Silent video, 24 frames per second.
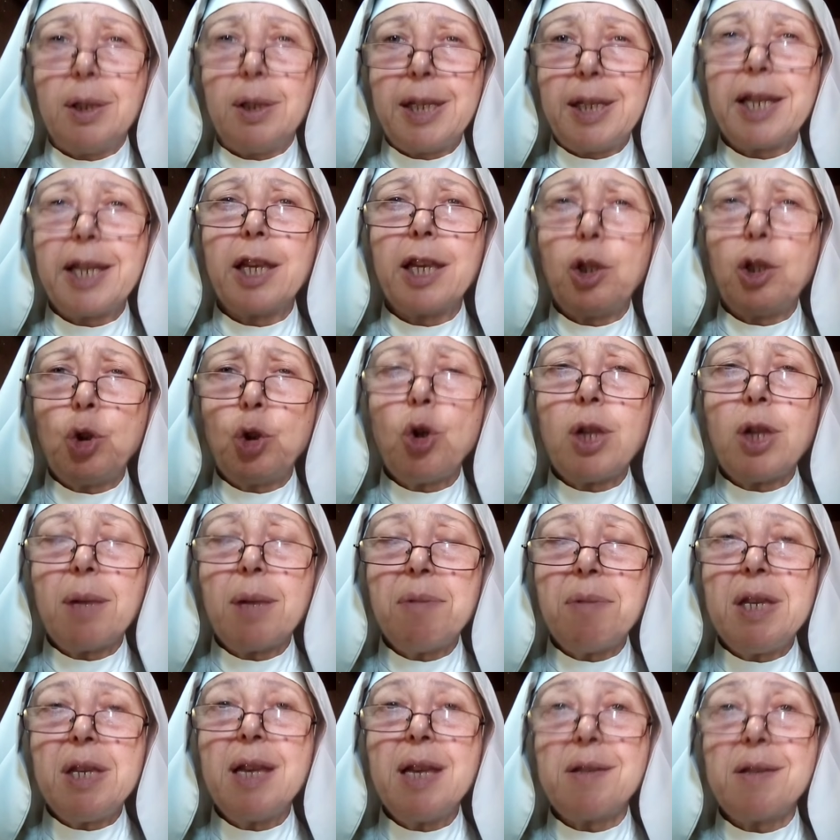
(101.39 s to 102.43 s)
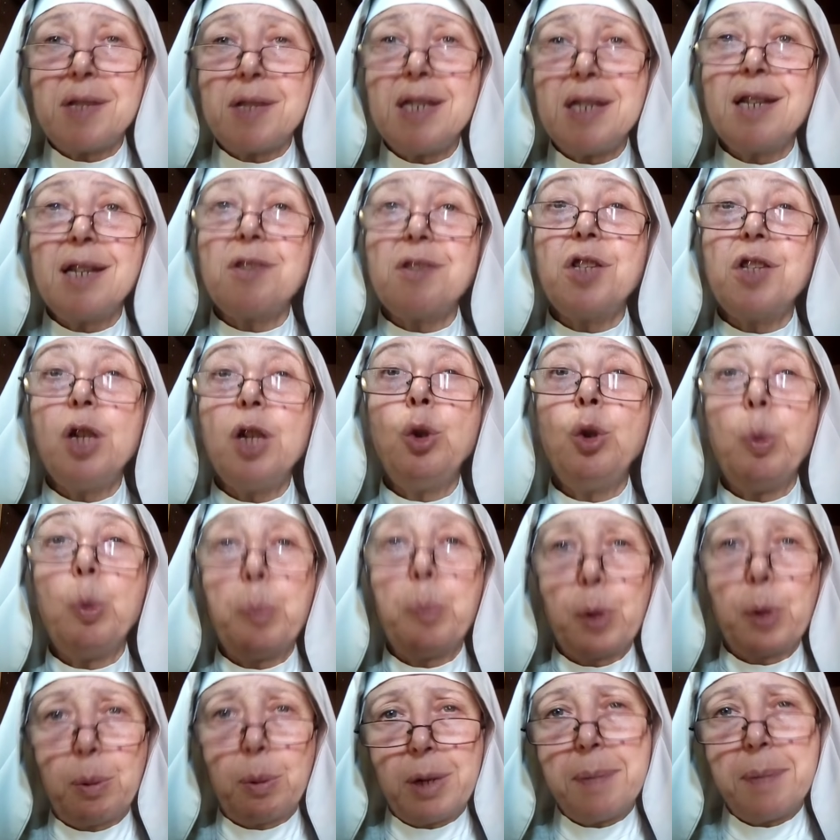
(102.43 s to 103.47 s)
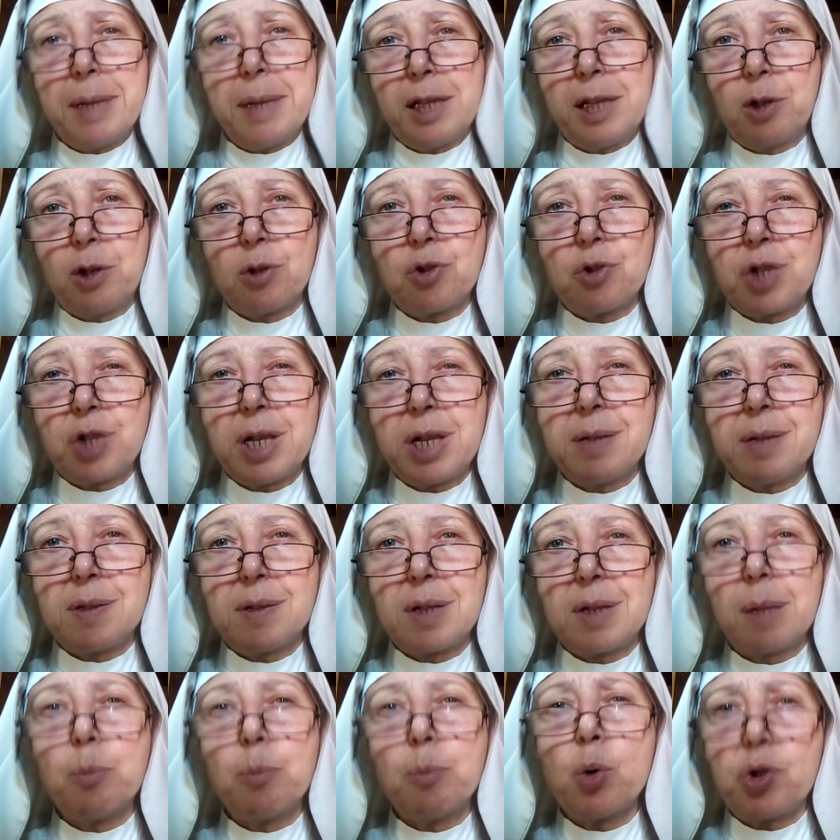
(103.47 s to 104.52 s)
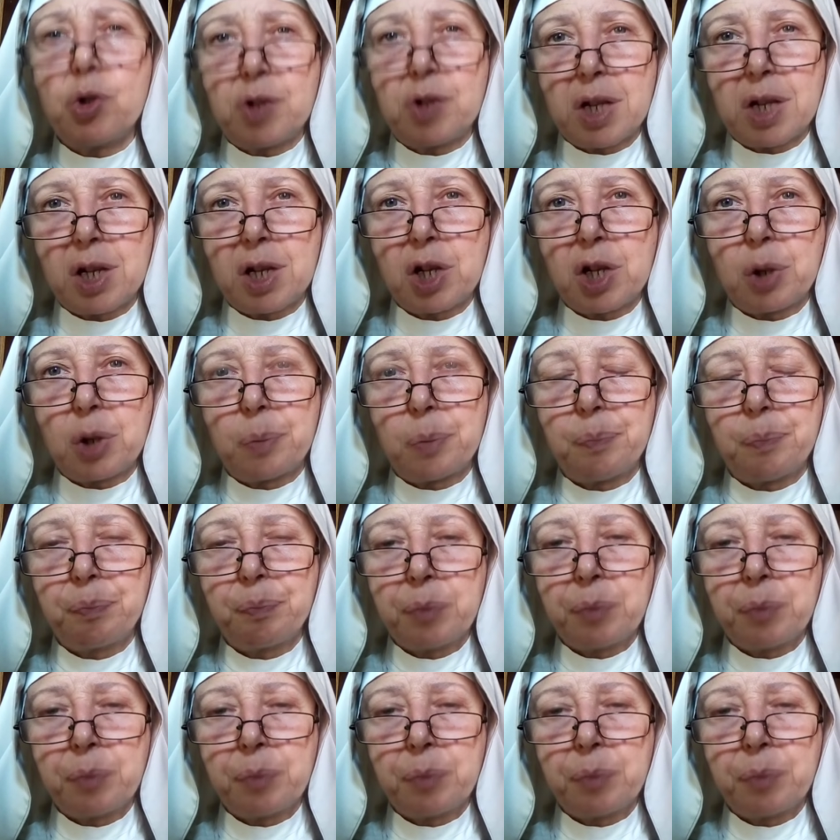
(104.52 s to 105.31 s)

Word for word: de que todavía siga siendo un problema de conciencia muy serio.